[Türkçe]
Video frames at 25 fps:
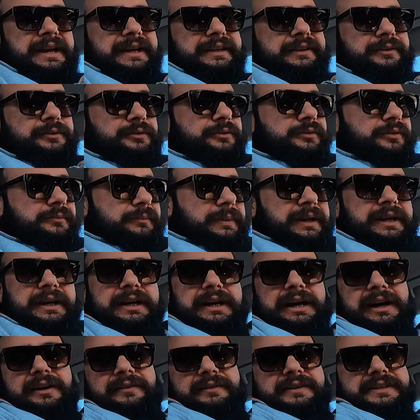bir yerde durduk bana
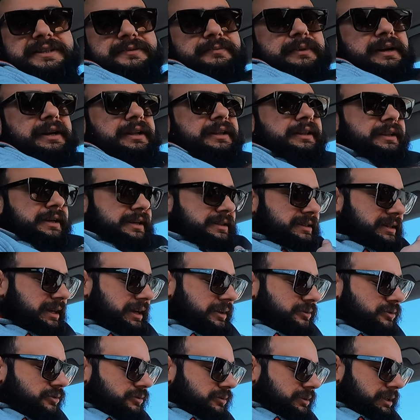kahve ısmarladılar sağ
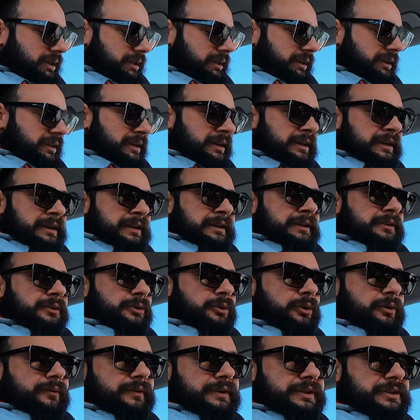olsunlar.
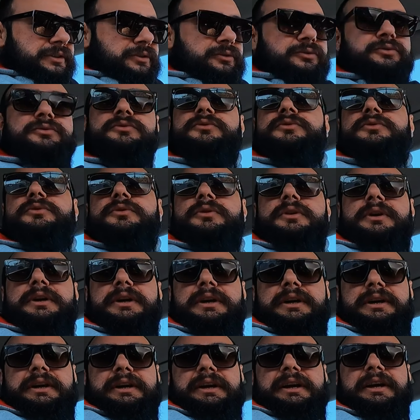Norveçli Türk
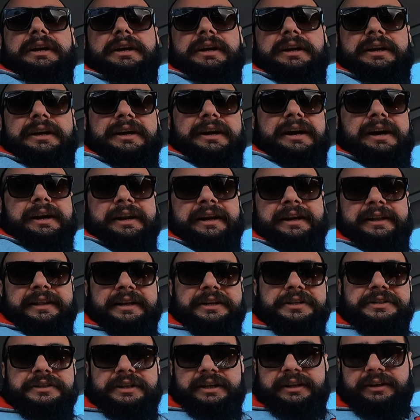ee,
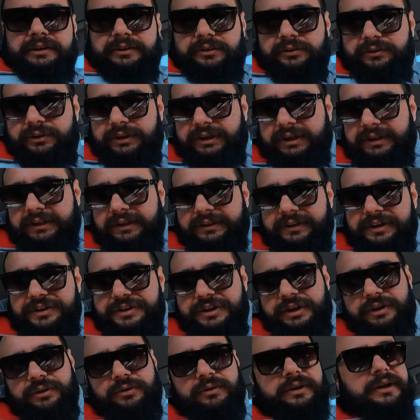arkadaşlar onlara da
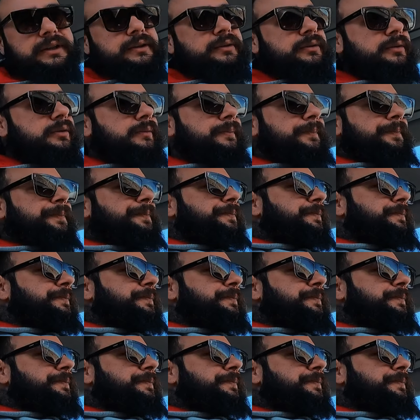teşekkür ediyorum.